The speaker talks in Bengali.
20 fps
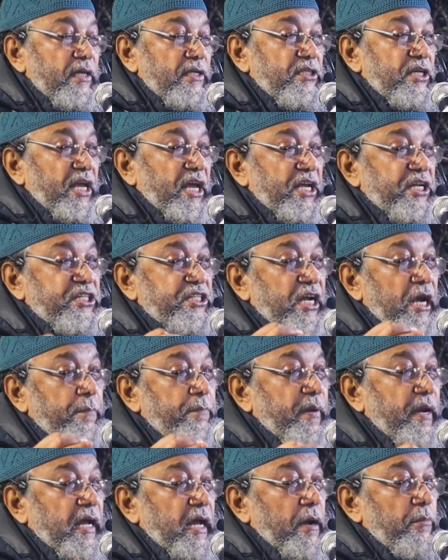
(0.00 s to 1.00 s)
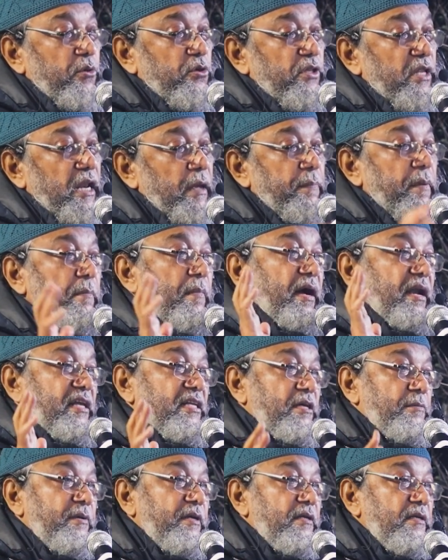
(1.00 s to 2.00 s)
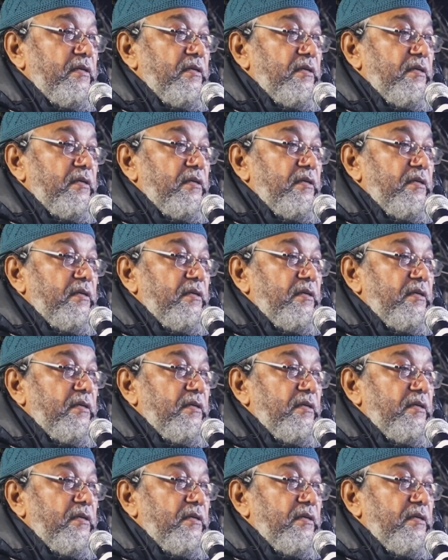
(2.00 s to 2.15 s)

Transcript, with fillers: যে এই সাপটা কামড় দিলে আপনি মারা যাবেন